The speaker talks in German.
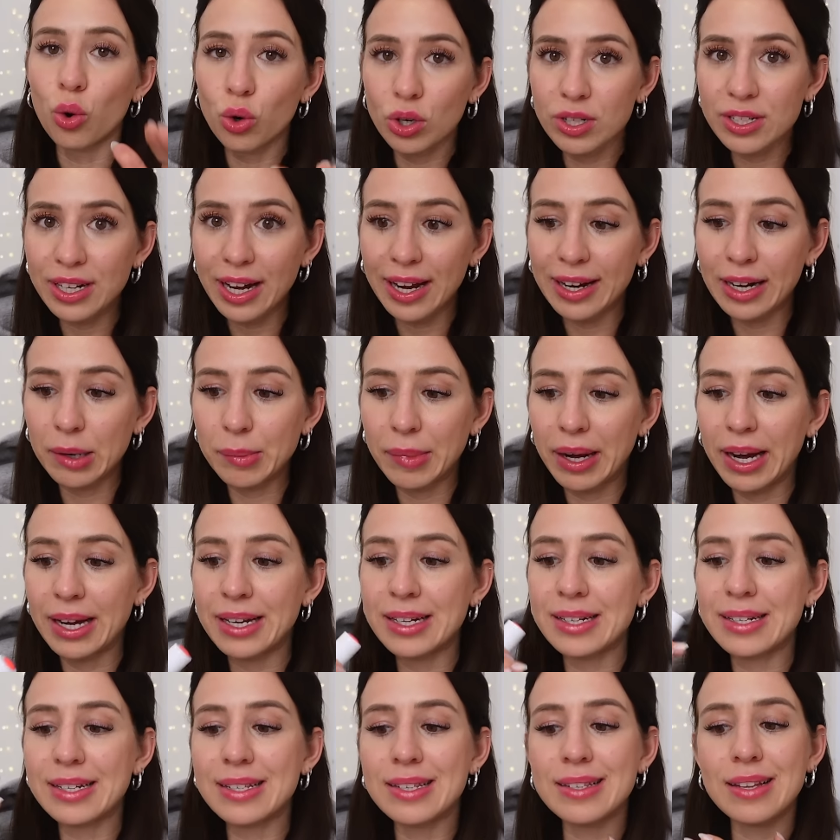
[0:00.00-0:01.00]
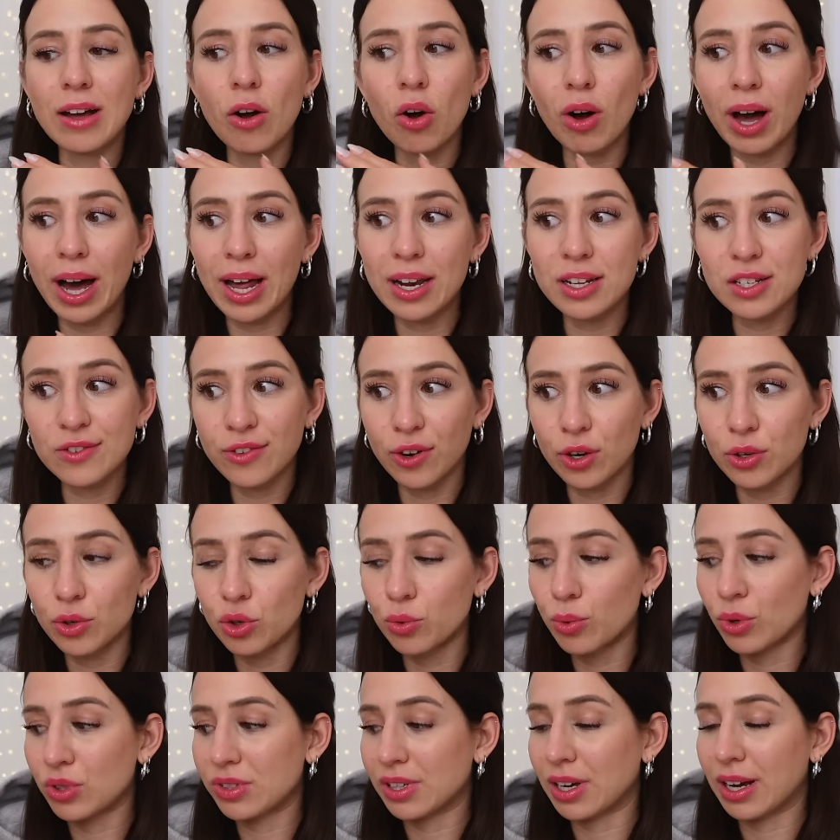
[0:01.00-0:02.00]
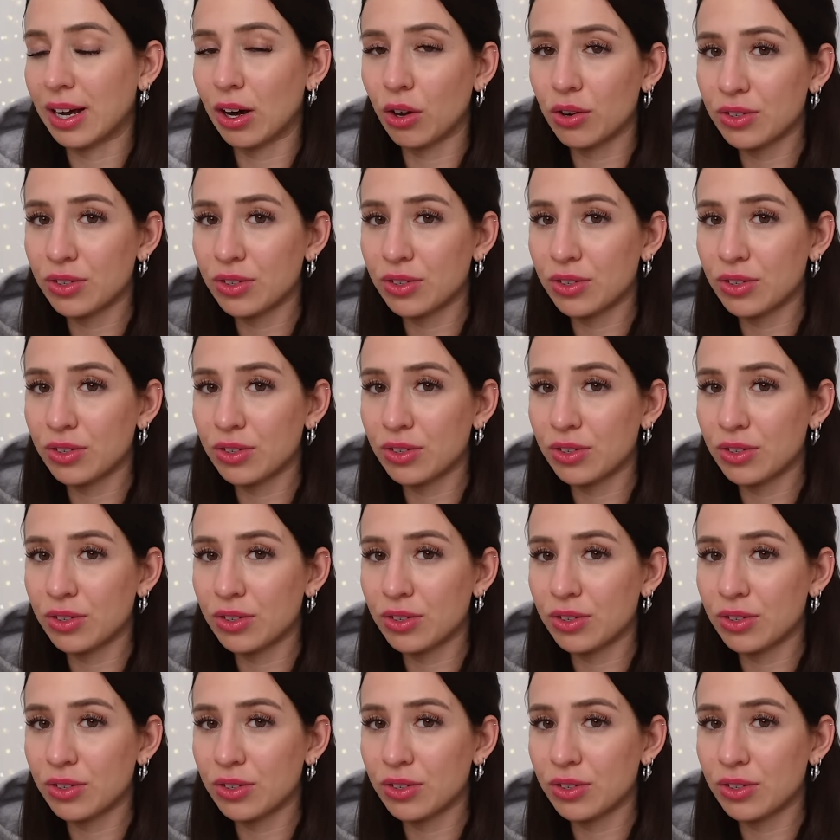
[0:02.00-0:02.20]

Und allgemein, das ist auch alles voll die Übungssache.